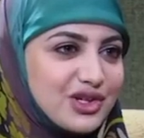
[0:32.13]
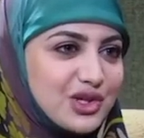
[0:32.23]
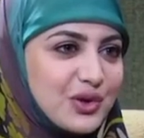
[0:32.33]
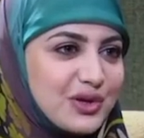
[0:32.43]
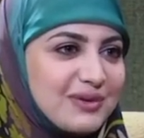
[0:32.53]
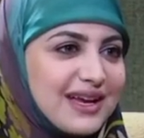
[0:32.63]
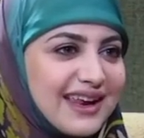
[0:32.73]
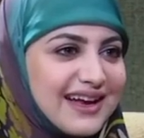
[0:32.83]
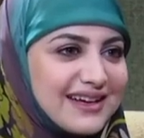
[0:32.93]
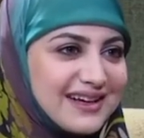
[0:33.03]
غششوني
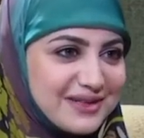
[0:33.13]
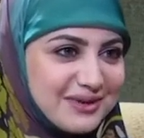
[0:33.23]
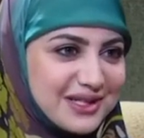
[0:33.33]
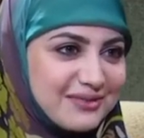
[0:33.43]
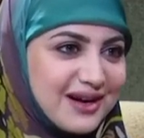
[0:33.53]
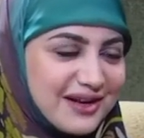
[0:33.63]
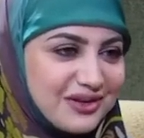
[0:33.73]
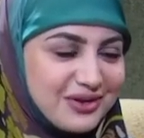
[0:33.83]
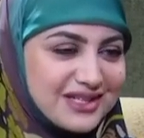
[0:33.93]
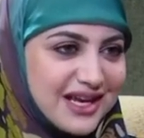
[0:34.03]
بها القناة باعتبار
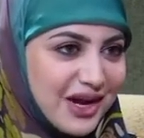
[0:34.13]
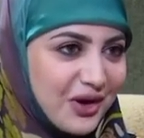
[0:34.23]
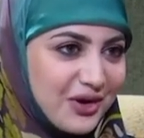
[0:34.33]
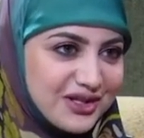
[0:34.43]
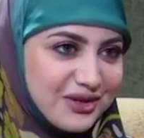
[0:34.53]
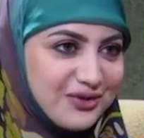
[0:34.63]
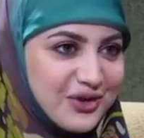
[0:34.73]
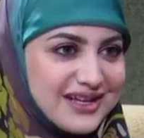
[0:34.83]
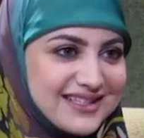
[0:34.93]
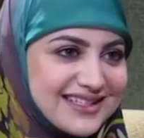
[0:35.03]
أنه أنت أيقونة
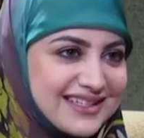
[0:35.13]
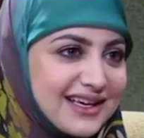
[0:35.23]
الفرات